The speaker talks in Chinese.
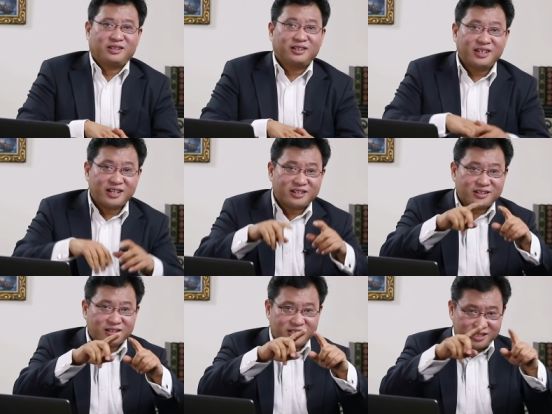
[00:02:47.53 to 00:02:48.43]
那个电
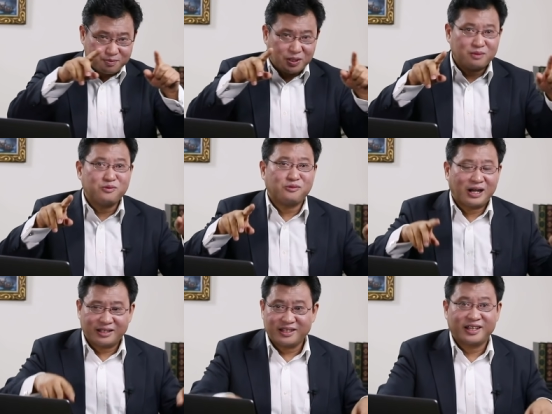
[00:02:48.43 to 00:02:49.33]
视机屏幕
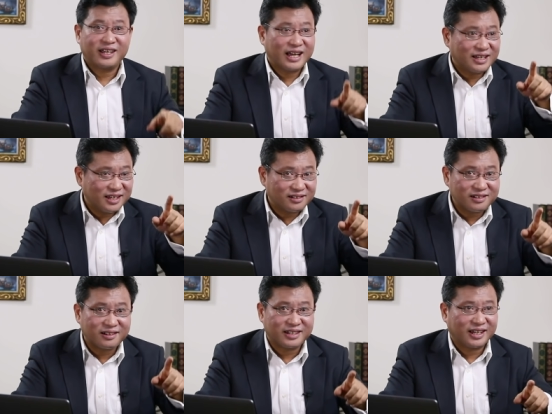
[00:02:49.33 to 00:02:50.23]
啊，你可以看电
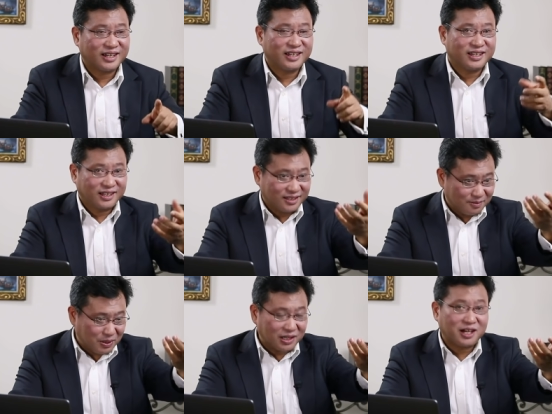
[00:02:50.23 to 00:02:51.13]
视，也可以呢，
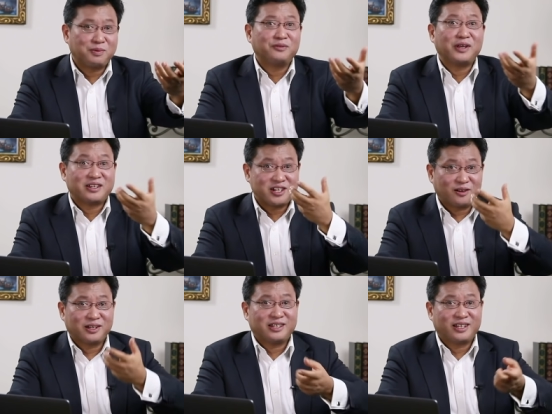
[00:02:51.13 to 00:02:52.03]
平台屏幕也
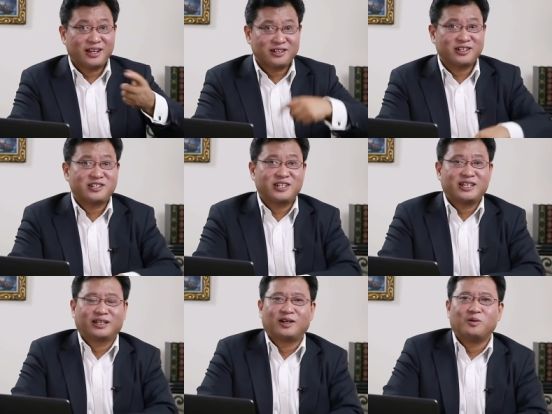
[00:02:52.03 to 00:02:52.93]
照着你，它也是个摄
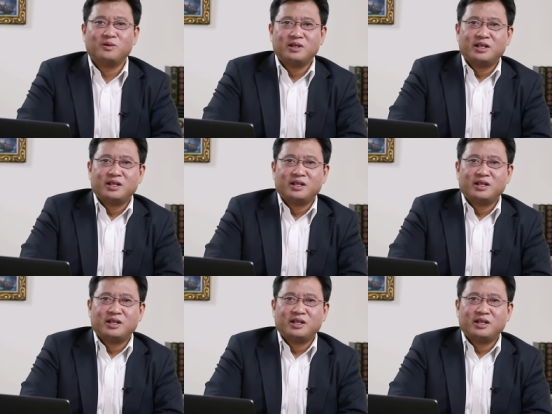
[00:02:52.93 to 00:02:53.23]
像头，